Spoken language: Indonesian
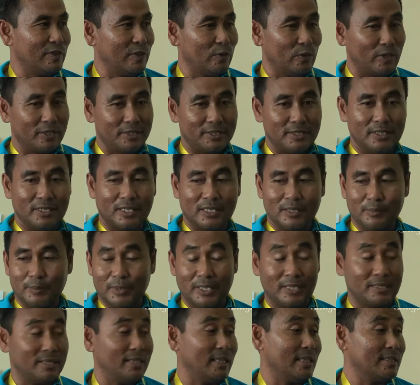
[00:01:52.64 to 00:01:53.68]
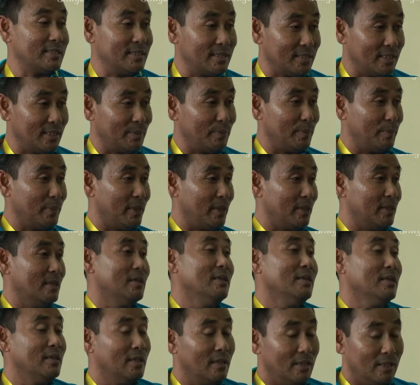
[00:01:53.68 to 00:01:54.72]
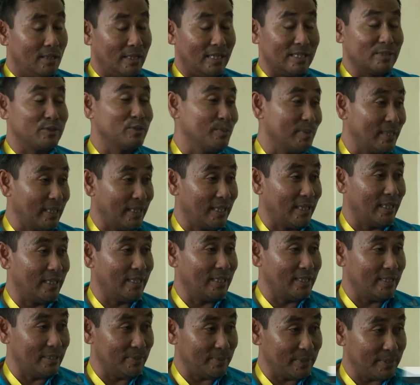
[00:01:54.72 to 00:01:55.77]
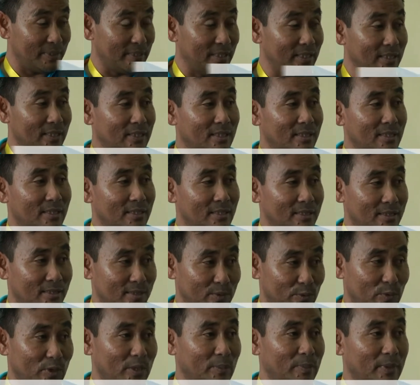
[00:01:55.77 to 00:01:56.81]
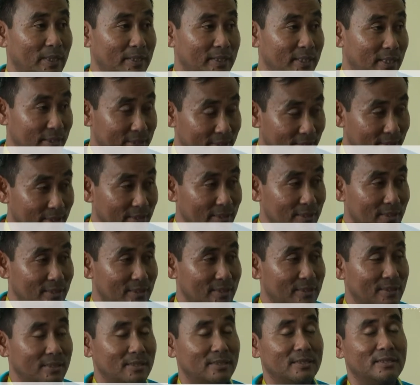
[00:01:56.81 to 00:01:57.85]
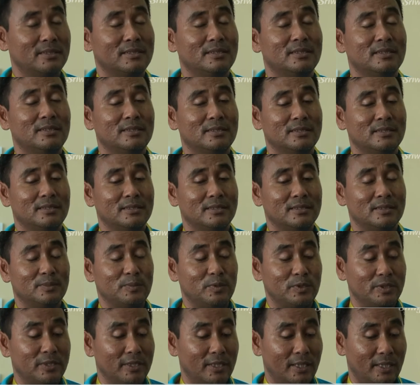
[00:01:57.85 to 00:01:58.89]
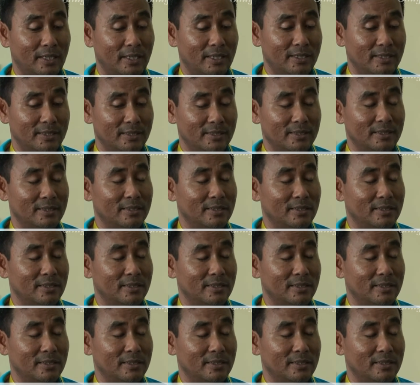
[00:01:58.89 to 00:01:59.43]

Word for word: evaluasi dengan pelatih asing yang memang langsung menangannya mas ya dua pelatih asing uh, kemudian